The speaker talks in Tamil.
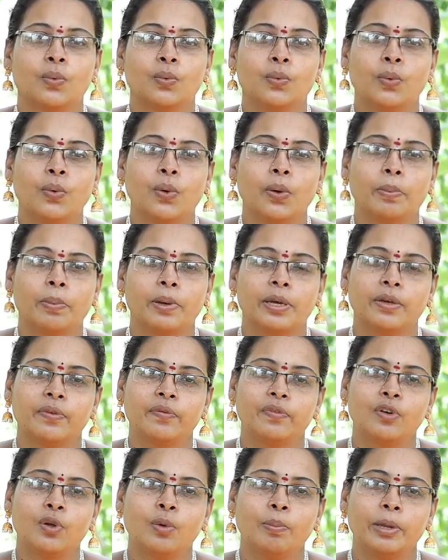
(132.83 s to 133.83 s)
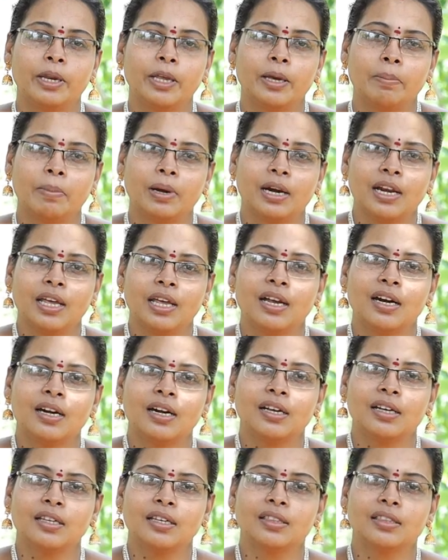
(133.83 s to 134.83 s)
ஓ அப்போ இவ்வளோ பெரிய
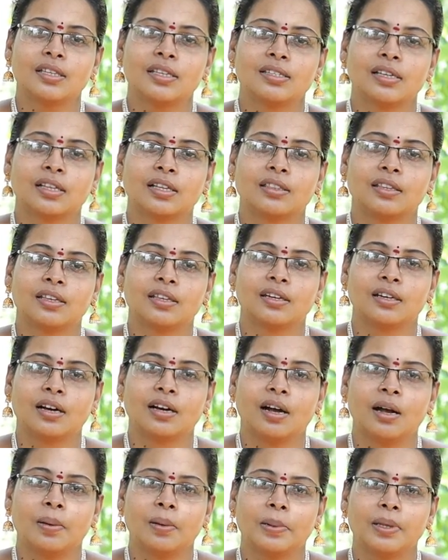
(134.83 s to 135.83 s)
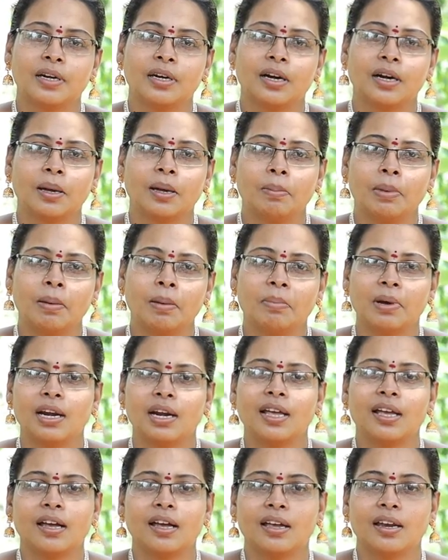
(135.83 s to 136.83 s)
மலைகளுக்கு இந்த சக்தி இருக்கா அப்படின்னா நம்ம
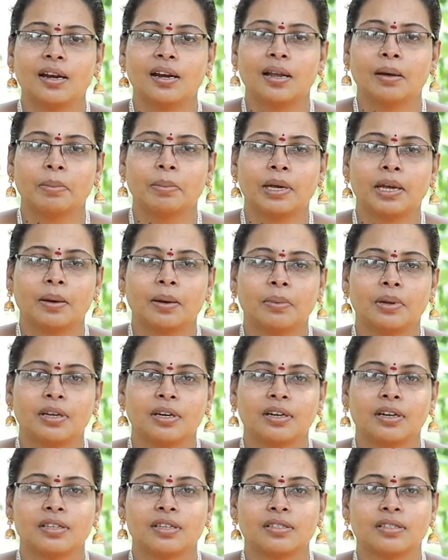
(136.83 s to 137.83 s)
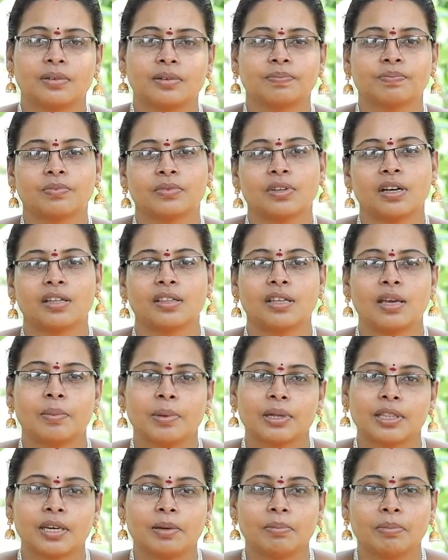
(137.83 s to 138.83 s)
மலையாக இல்லாமே அப்படின்னு நினச்சான் அதே
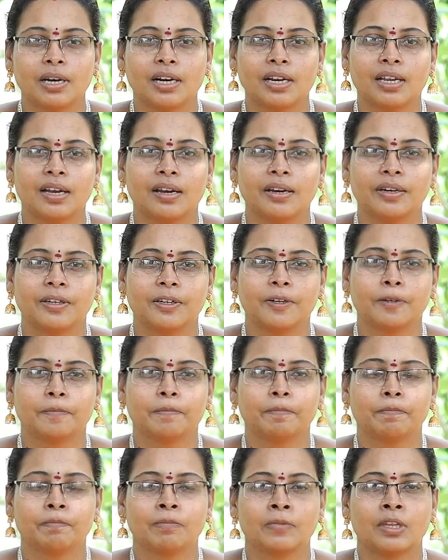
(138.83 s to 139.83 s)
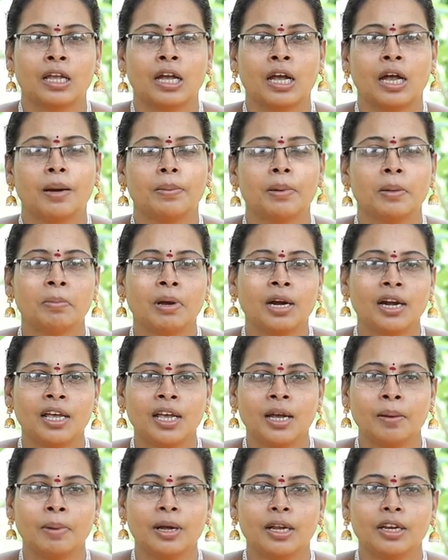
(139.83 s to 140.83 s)
மாதிரி மலையாயிட்டான் அப்படி
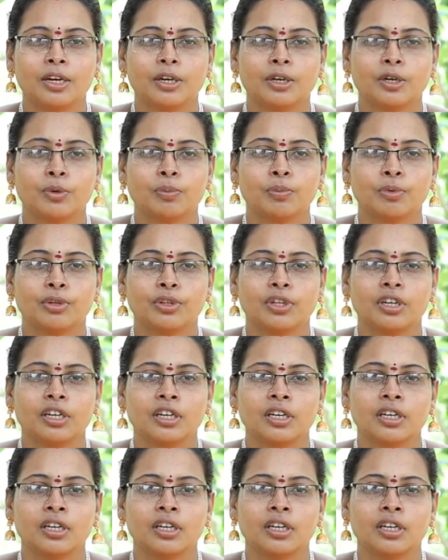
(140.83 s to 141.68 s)
மலையாக மாறி இருக்கும்போது